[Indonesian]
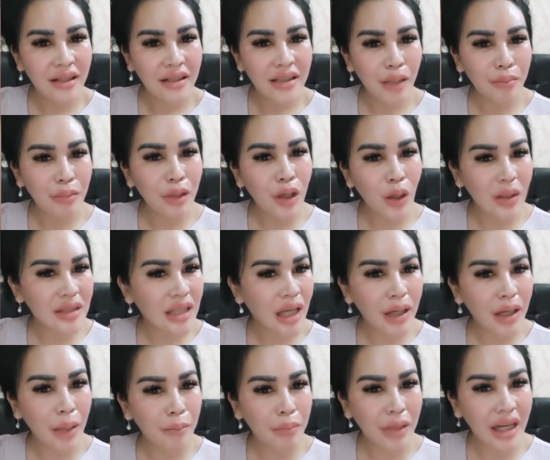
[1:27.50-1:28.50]
Tapi kalau saya
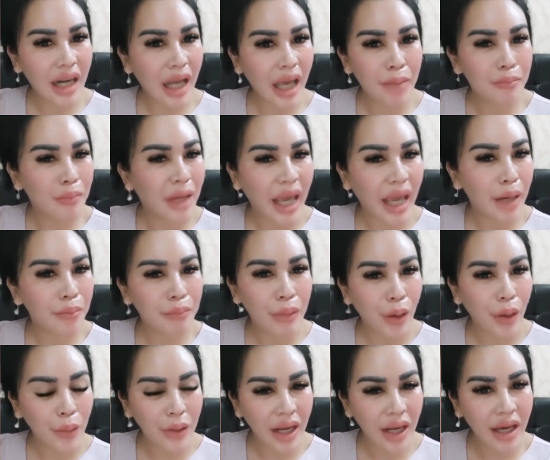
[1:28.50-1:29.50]
eh, meng-LP
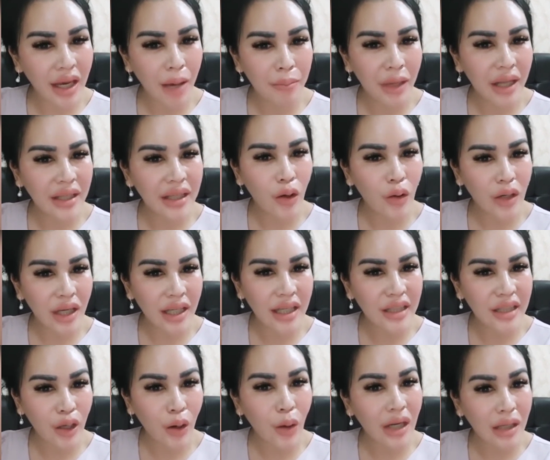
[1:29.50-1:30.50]
orang, apalagi orang ini
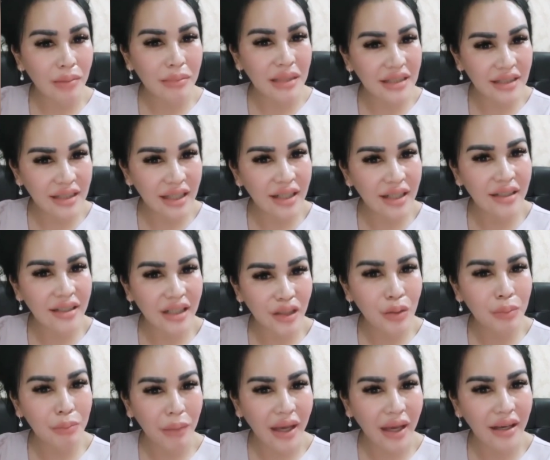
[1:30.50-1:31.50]
yang orang miskin
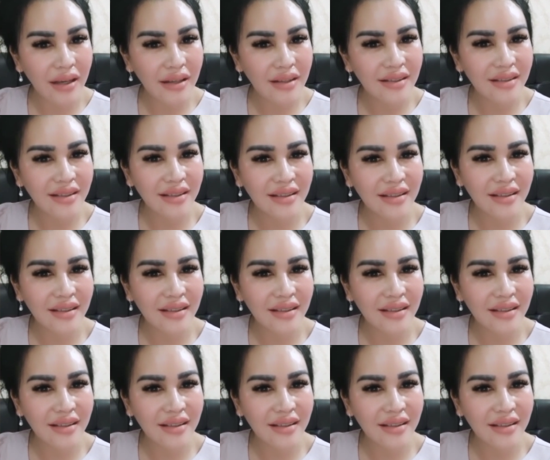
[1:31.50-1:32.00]
gitu Pak,